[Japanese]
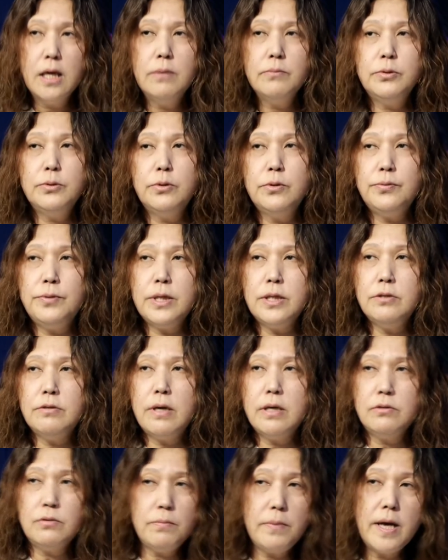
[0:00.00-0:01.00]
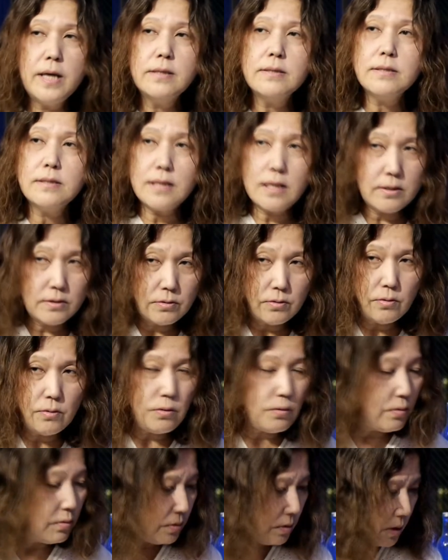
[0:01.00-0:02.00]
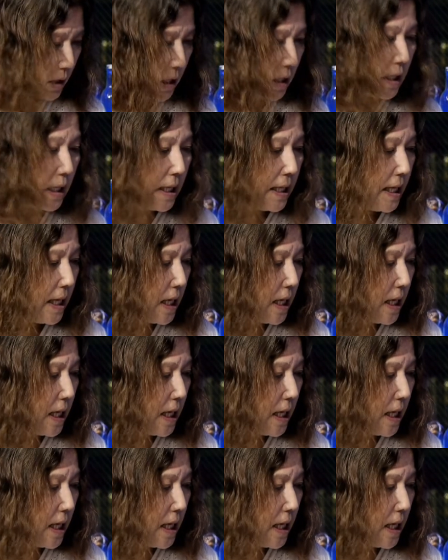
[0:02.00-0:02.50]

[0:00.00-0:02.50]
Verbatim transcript: プロフィールはの番宣の方に、